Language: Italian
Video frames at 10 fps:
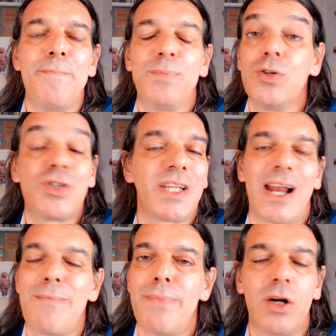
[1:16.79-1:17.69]
non
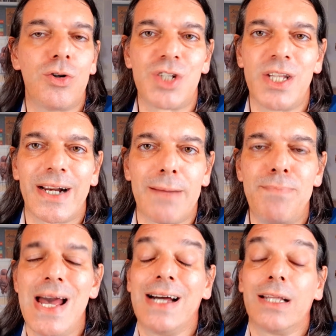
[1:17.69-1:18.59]
sarebbe così
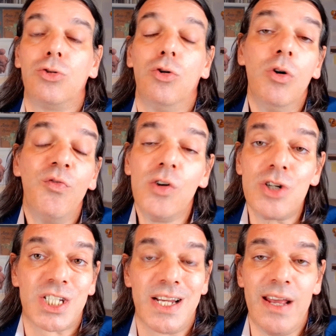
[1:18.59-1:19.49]
arrabbiato o
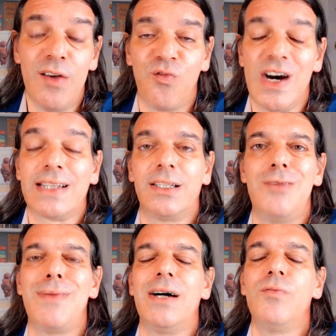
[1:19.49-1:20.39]
forse li ha fatti
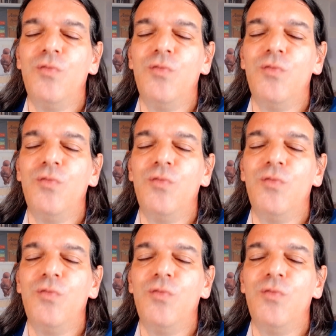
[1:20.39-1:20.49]
ma